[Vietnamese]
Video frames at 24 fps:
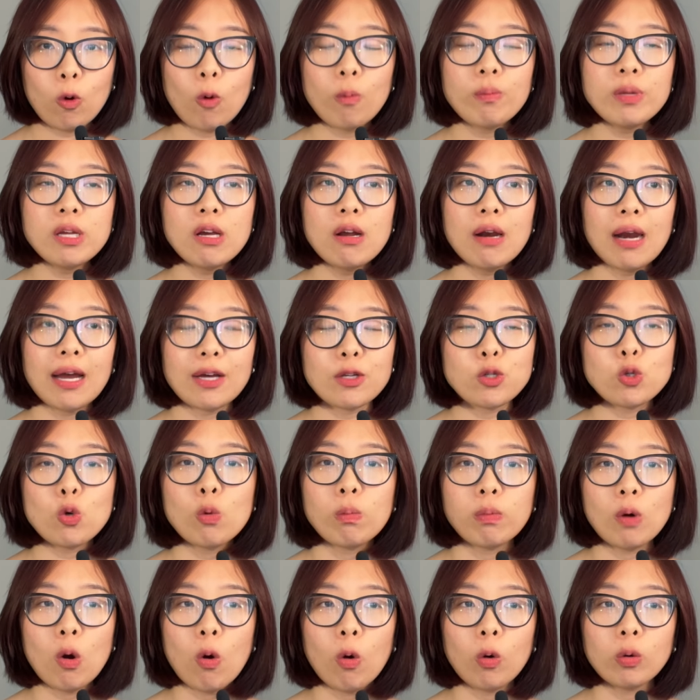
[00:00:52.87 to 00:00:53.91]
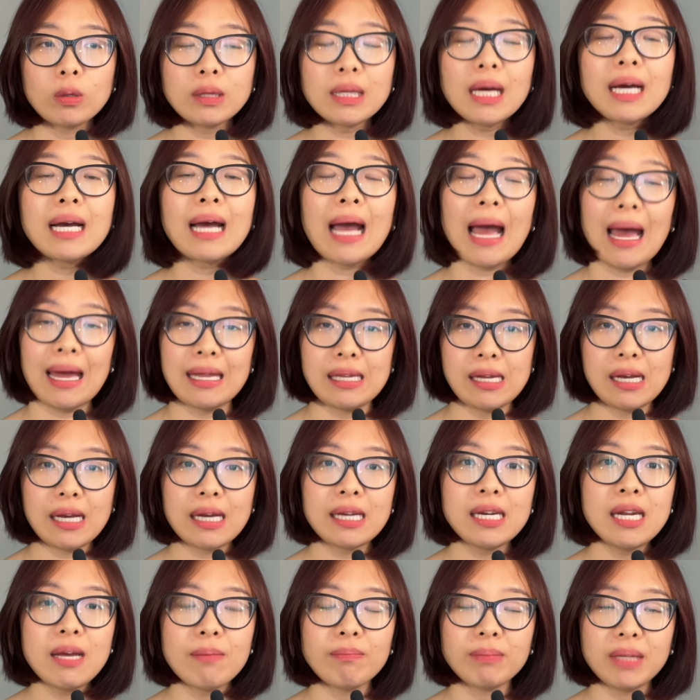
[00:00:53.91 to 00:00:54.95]
cũng như là sụp đổ tất cả những
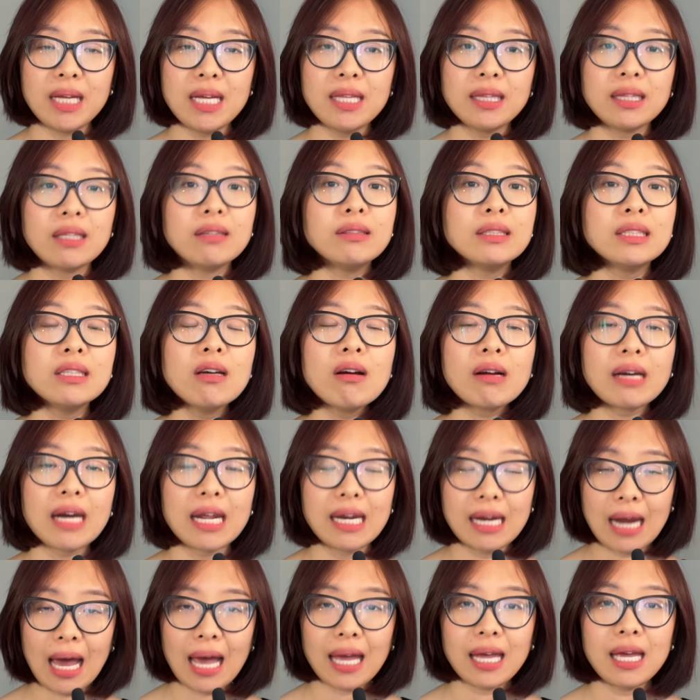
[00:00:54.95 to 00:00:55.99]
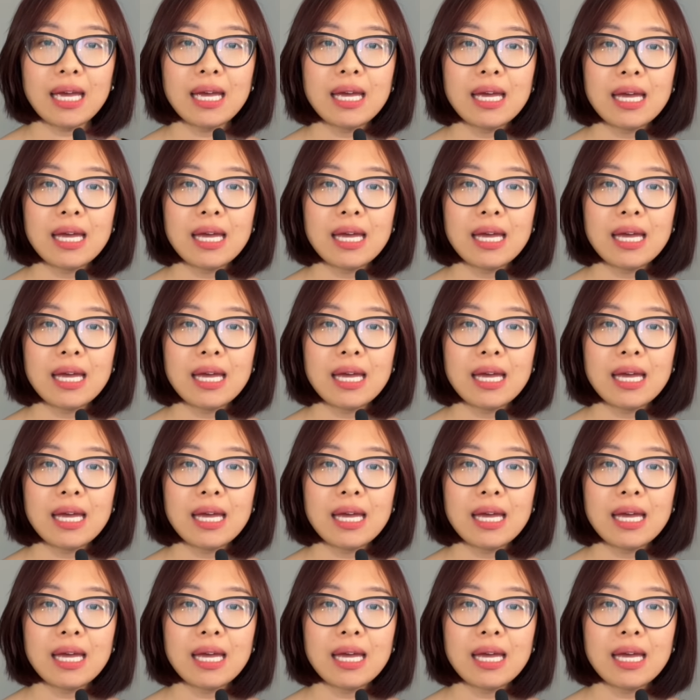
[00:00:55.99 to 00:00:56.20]
cái niềm tin từ trước đến nay.